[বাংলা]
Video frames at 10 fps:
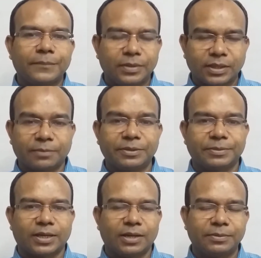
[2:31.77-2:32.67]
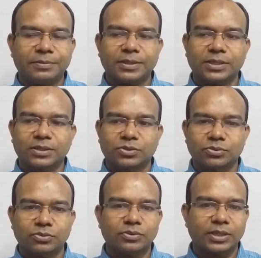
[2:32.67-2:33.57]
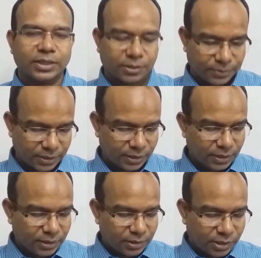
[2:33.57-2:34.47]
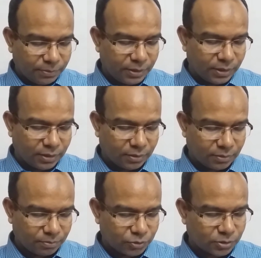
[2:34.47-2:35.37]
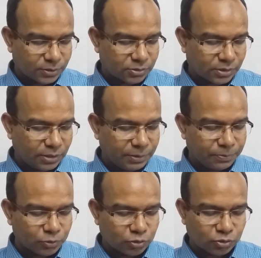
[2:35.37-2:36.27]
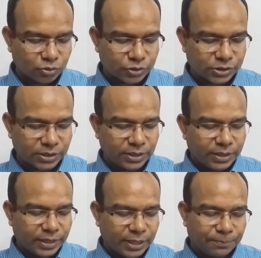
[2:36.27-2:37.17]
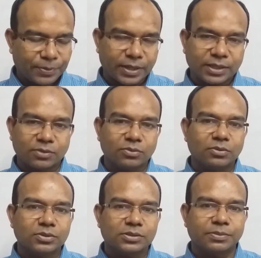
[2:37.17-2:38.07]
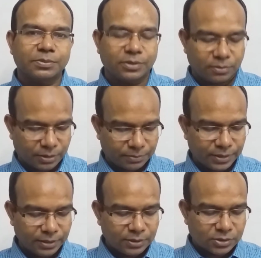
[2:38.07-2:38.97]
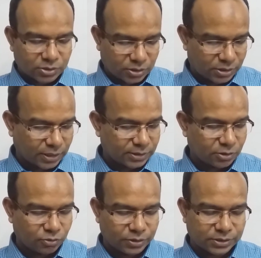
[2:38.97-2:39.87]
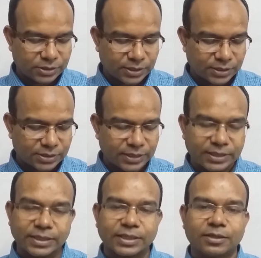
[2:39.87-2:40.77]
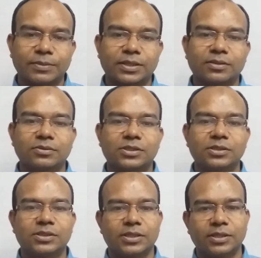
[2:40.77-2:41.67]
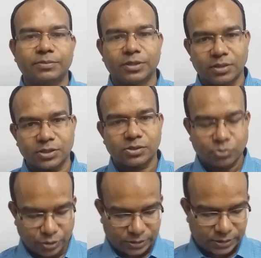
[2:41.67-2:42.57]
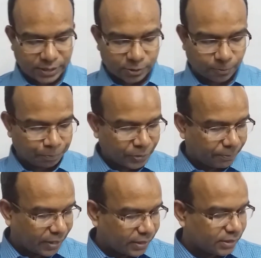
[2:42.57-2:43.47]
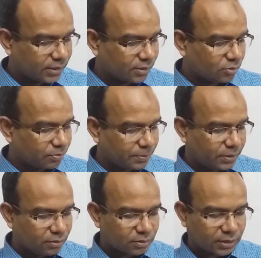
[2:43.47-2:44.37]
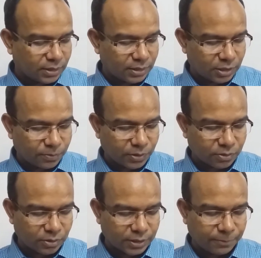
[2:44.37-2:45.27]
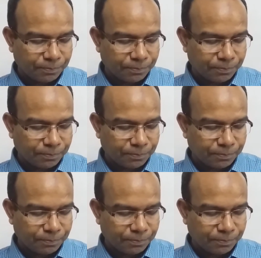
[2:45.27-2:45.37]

অ্যামিবা অ্যামিবা থেকে শুরু করে একেবারে তিমি বুঝতে পারছো তিমি পর্যন্ত হচ্ছে এই প্রাণীগুলো হচ্ছে বিভিন্নভাবে সাজানো রয়েছে ঠিক আছে এদেরকেই আমরা কি করছি শ্রেণী বিন্যাস করেছি তাই তো প্রাণীর দেখো বিভিন্নতা নির্ভর করে